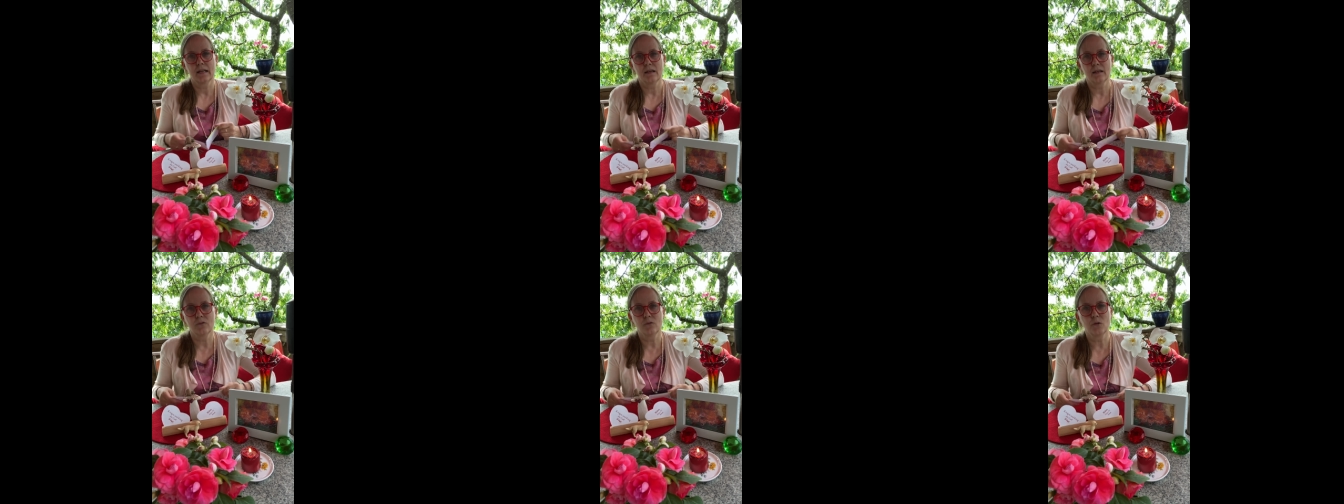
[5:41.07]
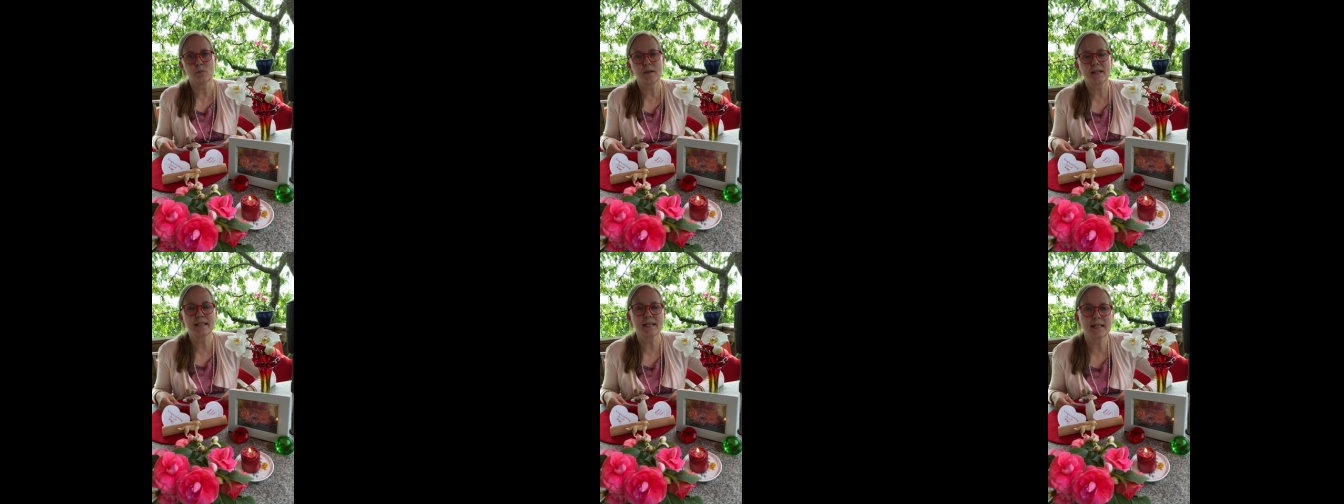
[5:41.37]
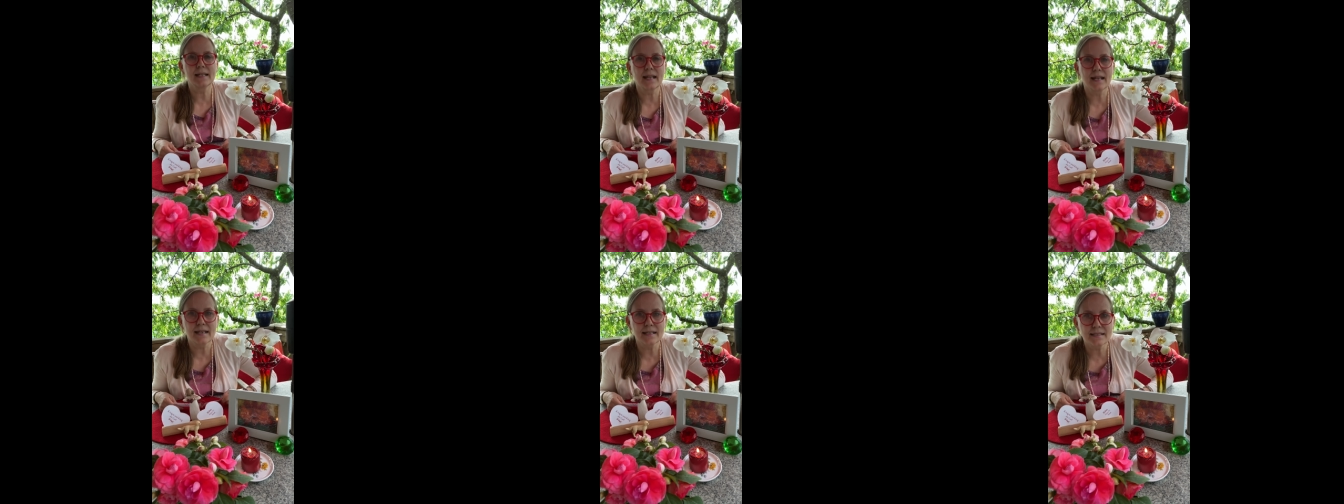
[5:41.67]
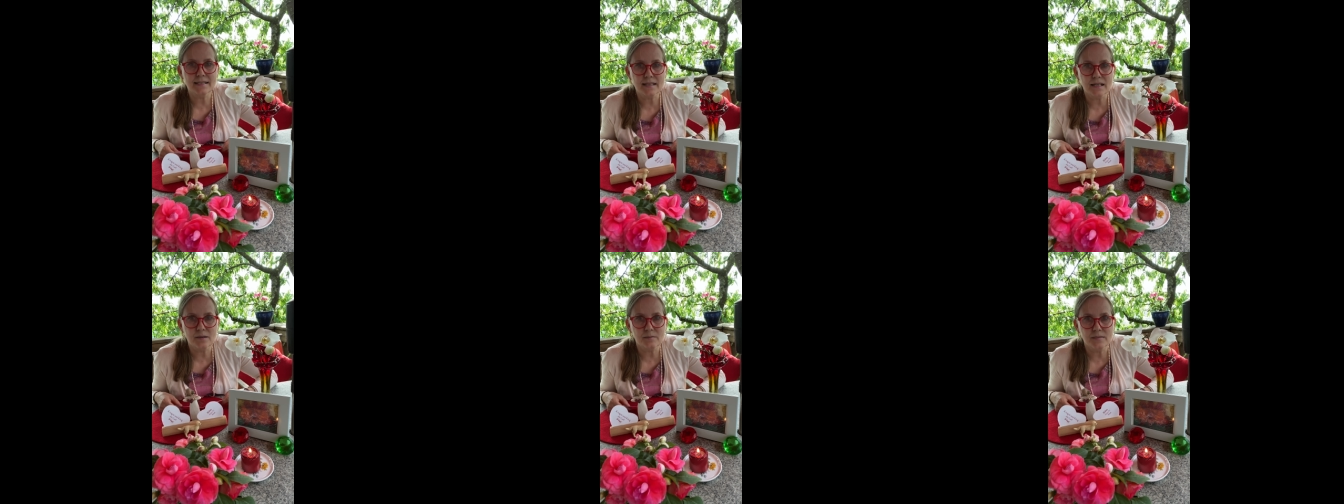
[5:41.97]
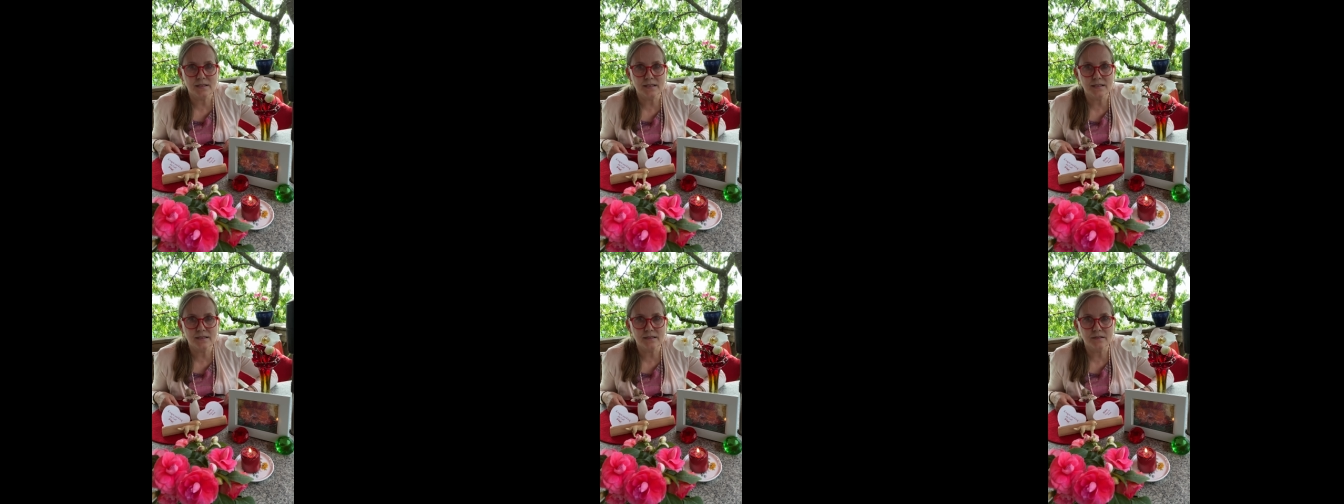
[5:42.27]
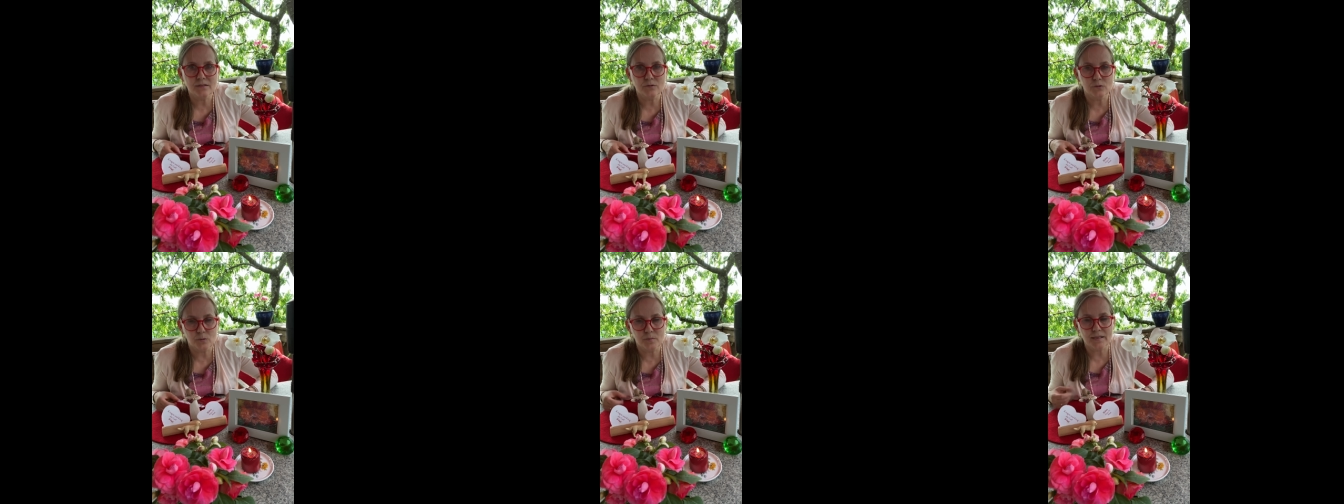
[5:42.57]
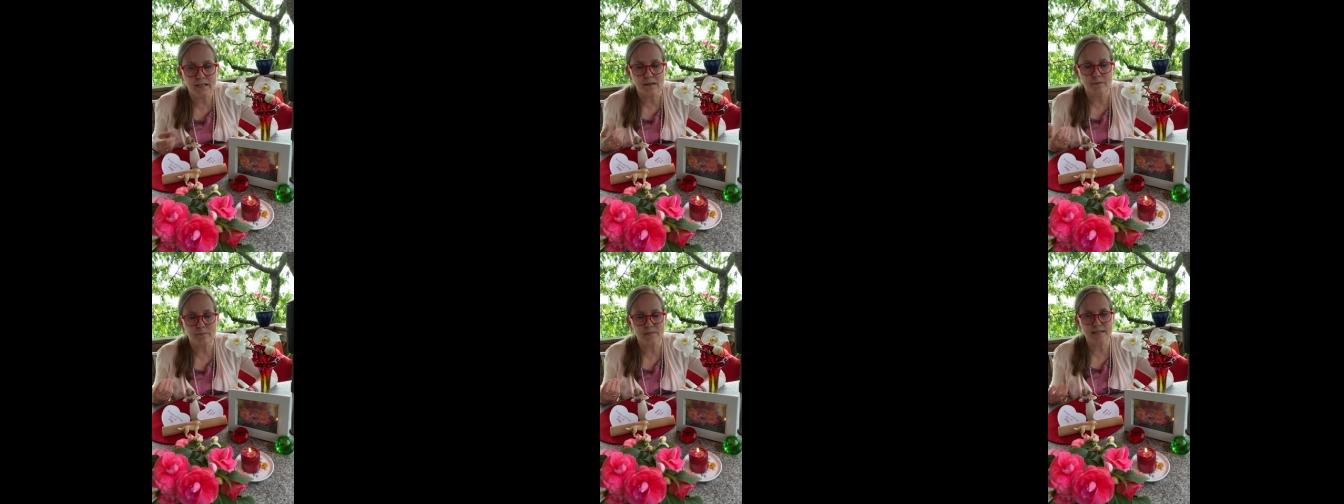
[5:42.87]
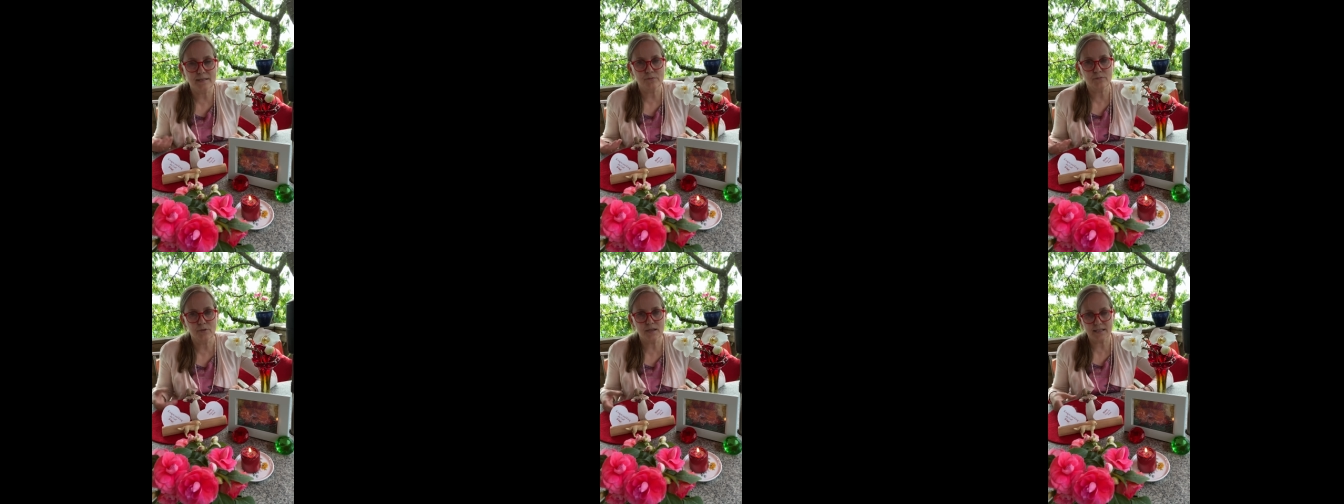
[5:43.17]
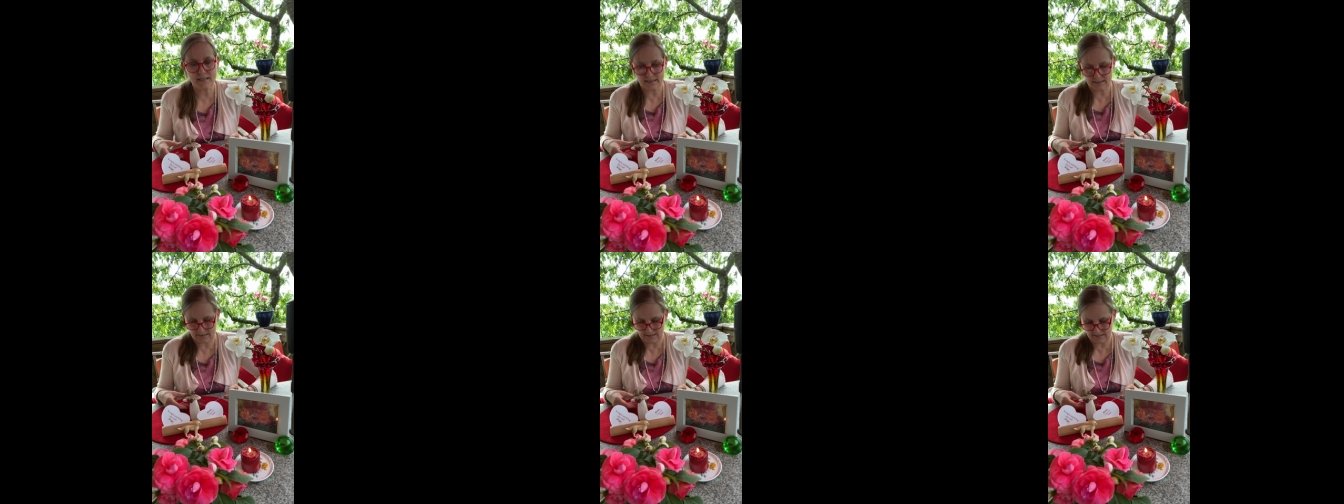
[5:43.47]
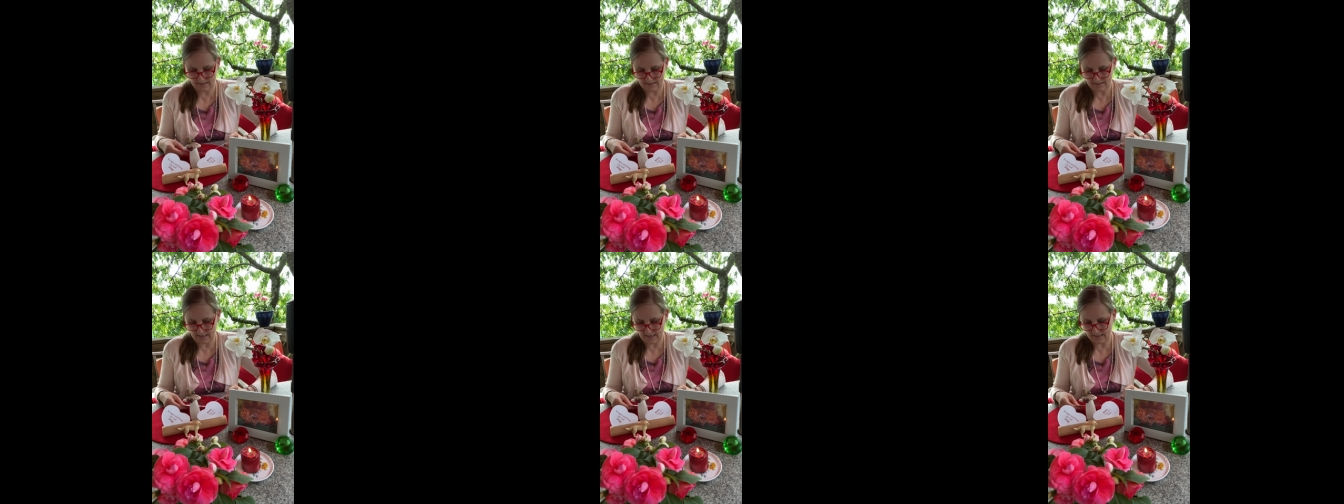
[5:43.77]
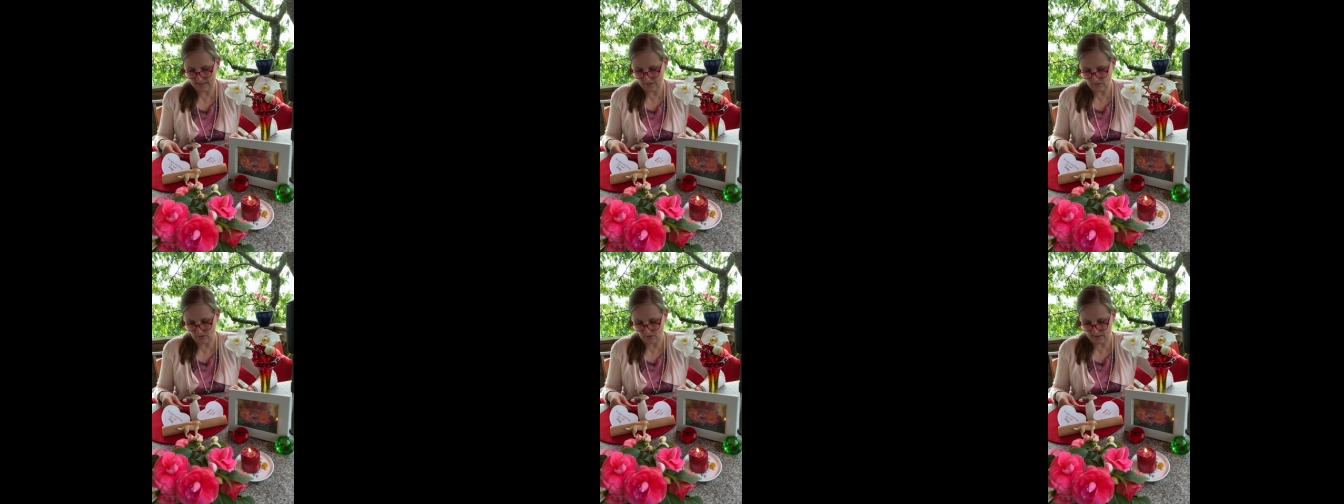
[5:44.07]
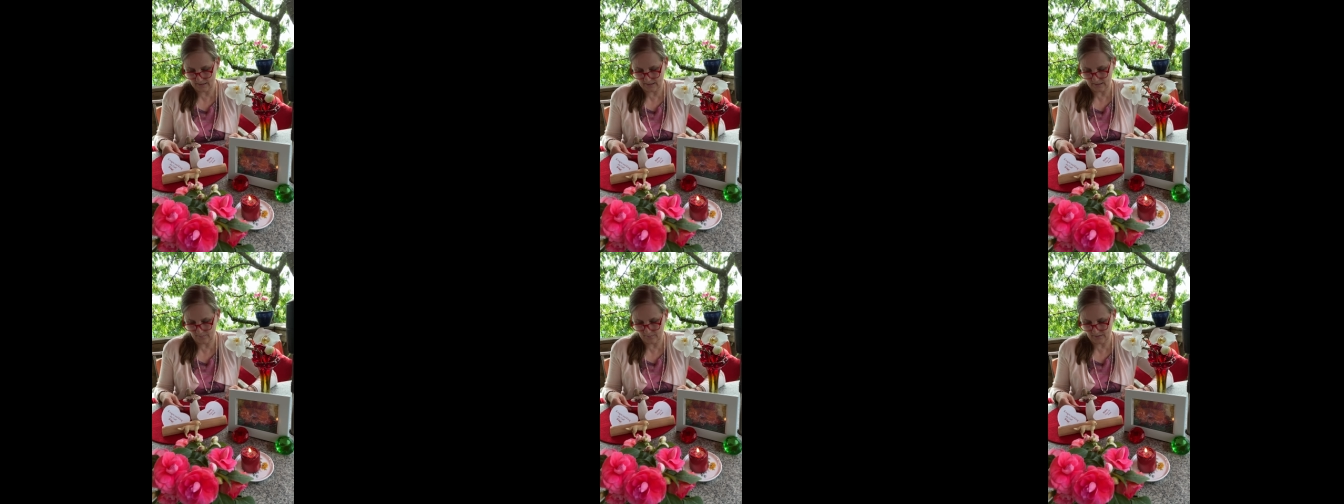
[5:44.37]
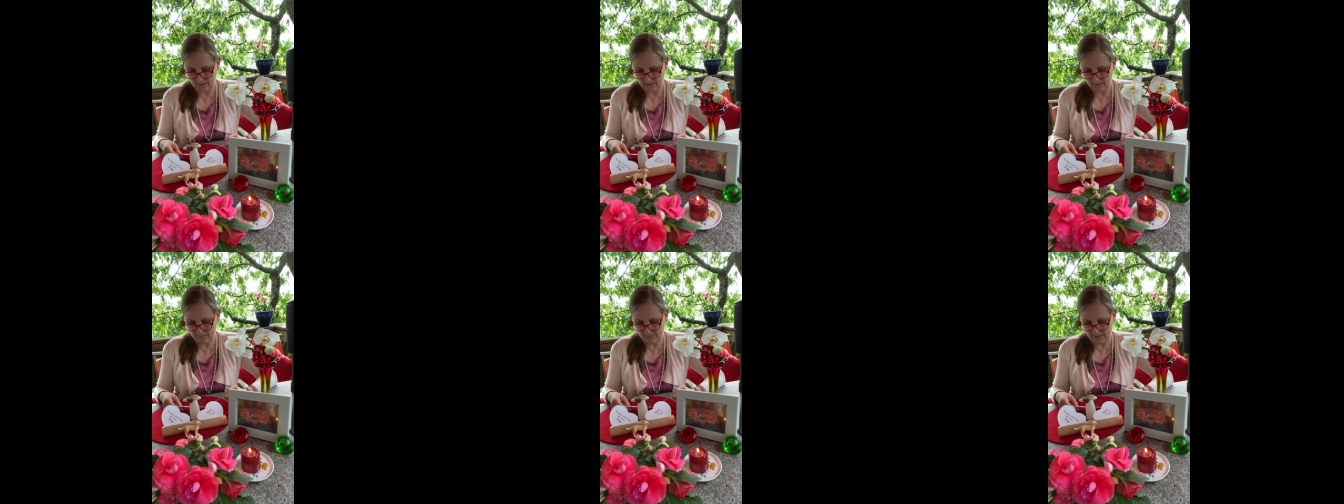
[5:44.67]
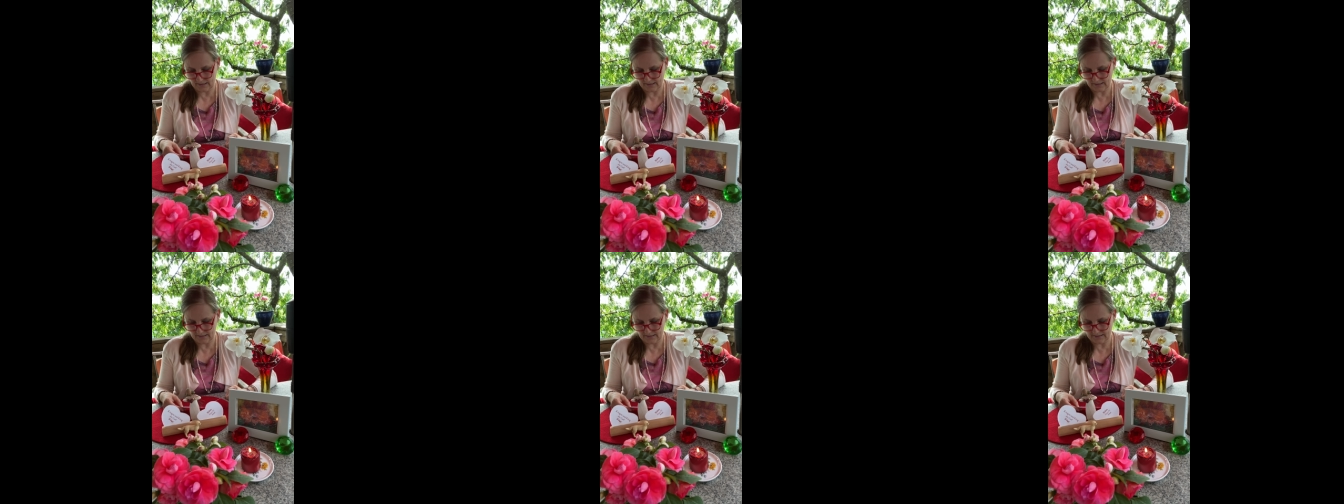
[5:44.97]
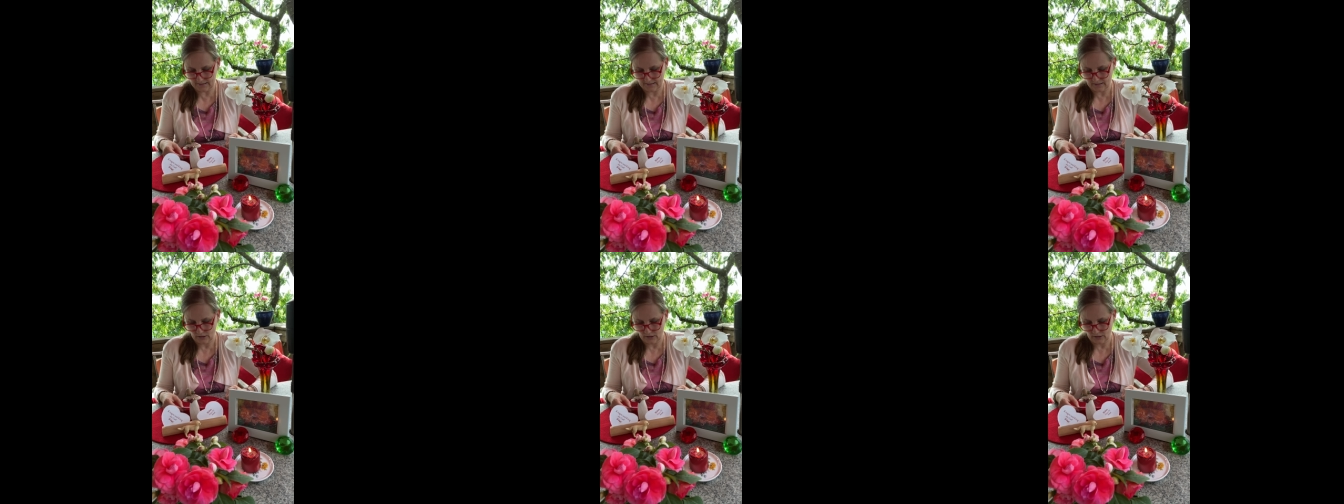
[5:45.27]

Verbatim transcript: wo man den Leinsamen, wo man da ein bisschen vorsichtig sein soll, nämlich wenn es